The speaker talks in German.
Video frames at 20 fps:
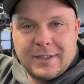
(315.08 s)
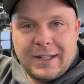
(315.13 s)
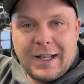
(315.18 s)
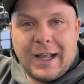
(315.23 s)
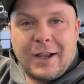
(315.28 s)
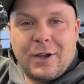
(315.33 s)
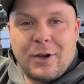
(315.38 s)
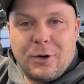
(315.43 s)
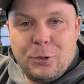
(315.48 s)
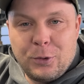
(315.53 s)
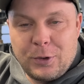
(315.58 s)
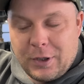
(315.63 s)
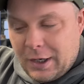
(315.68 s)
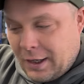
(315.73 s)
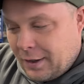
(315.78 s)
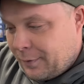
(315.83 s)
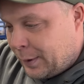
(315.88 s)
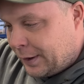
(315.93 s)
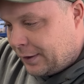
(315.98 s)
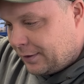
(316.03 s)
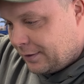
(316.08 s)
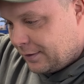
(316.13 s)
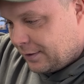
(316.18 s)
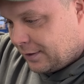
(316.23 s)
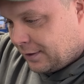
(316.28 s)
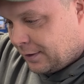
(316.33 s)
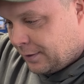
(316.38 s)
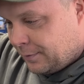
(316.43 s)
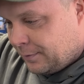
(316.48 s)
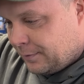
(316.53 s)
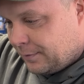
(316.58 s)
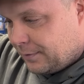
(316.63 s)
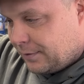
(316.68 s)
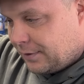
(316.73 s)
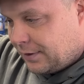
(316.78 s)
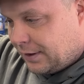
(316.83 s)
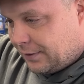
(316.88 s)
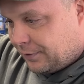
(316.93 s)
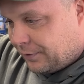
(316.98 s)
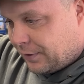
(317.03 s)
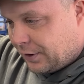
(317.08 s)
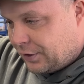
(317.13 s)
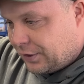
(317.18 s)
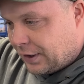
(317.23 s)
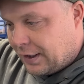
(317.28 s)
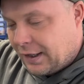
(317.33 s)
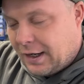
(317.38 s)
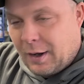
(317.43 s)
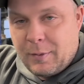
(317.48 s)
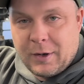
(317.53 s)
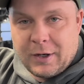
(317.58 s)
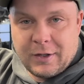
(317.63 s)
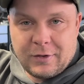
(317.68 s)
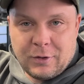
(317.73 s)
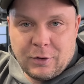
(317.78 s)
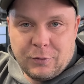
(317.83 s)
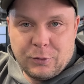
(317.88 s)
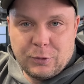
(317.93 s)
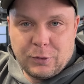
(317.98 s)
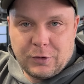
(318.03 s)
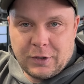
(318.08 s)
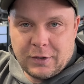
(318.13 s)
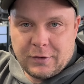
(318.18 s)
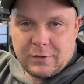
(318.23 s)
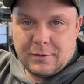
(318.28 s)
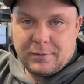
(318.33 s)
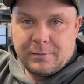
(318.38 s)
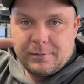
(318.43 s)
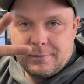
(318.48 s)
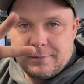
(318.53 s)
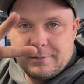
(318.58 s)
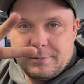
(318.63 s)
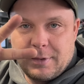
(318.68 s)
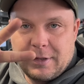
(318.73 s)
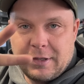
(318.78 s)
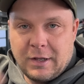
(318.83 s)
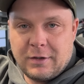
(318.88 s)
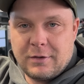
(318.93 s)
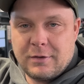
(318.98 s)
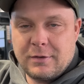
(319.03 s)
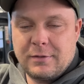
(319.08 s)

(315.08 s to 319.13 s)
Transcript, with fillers: Lange genug gelabert. Ähm, wir stellen die Kamera jetzt auf und los geht's. Bis gleich.